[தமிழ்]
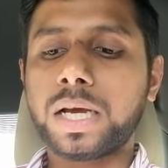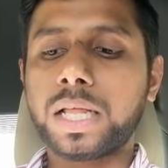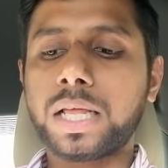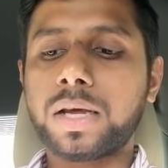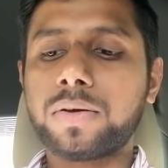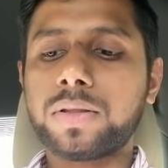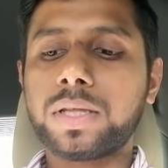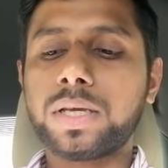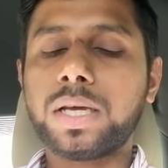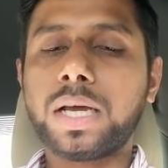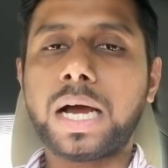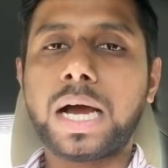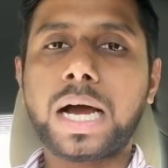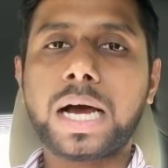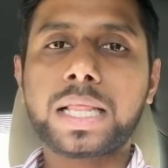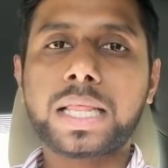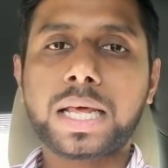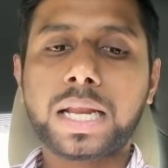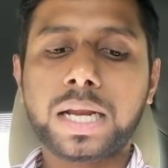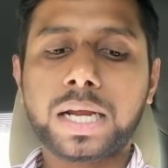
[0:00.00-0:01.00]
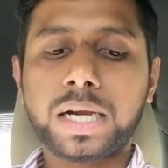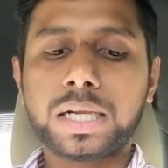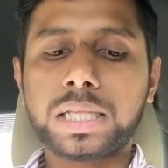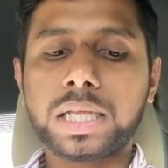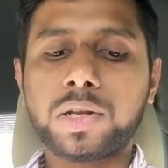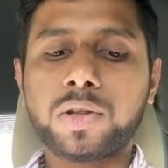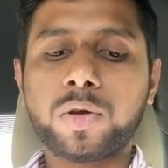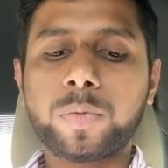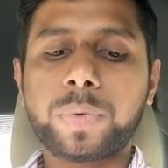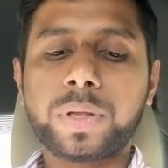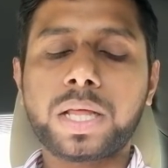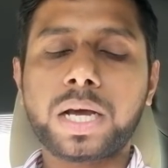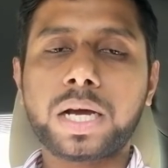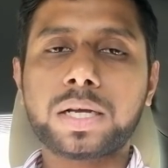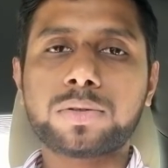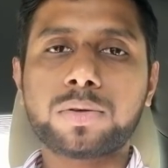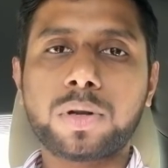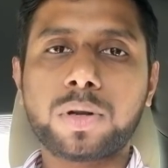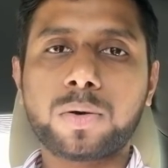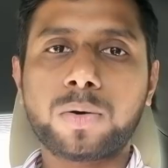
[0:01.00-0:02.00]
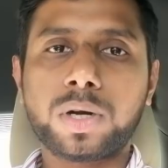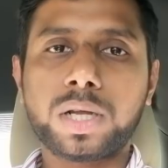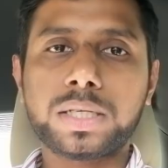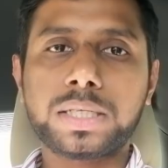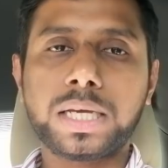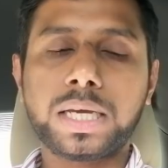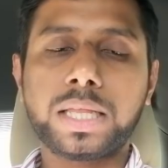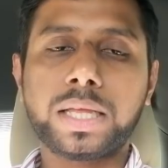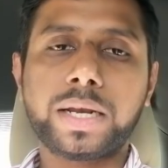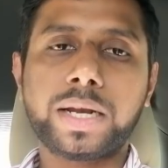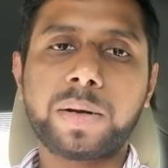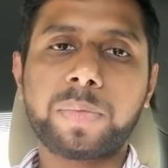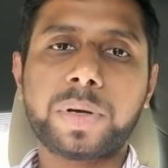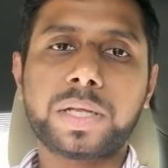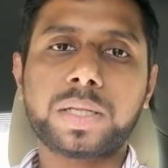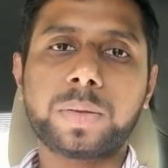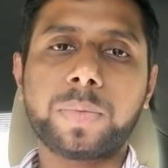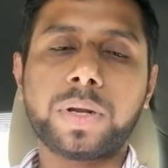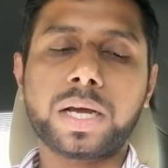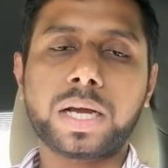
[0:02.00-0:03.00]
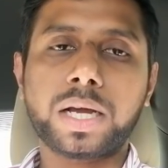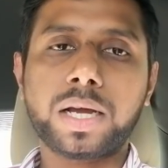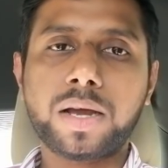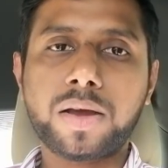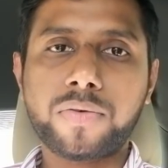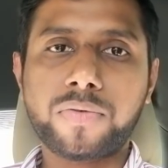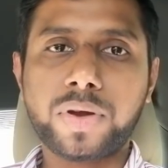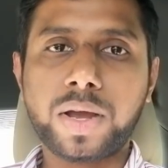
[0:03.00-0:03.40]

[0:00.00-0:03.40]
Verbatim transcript: அதாவது ஆதாரங்கள் தெரிவிப்பதாக சொல்லக்கூடிய செய்தி என்னென்னு பார்த்தோம்னாக்க